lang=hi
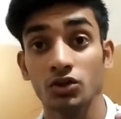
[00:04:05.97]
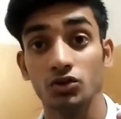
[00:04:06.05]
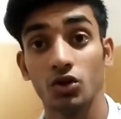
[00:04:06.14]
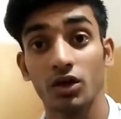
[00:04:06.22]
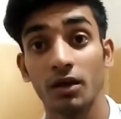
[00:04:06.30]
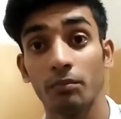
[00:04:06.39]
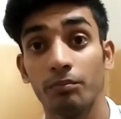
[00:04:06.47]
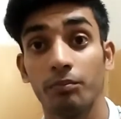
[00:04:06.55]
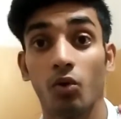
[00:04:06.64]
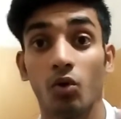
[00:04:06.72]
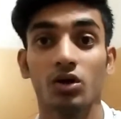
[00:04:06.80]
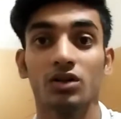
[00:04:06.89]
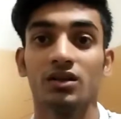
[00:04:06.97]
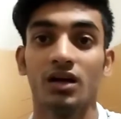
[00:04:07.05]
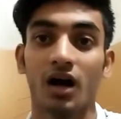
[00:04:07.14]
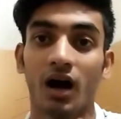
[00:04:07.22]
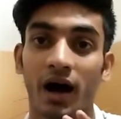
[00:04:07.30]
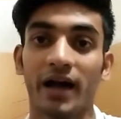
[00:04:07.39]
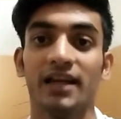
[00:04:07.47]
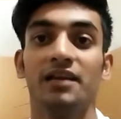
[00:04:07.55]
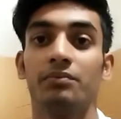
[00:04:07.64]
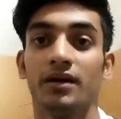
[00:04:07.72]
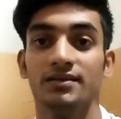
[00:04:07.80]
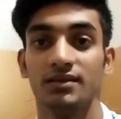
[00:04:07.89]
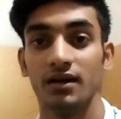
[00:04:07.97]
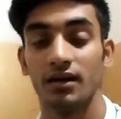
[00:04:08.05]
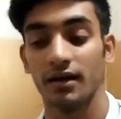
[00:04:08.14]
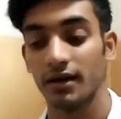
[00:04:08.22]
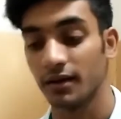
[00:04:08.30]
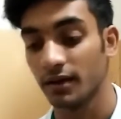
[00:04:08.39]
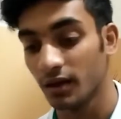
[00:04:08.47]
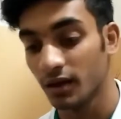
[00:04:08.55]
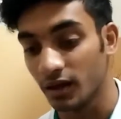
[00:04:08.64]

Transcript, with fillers: जो कि बहुत हाईली प्राइस किया गया है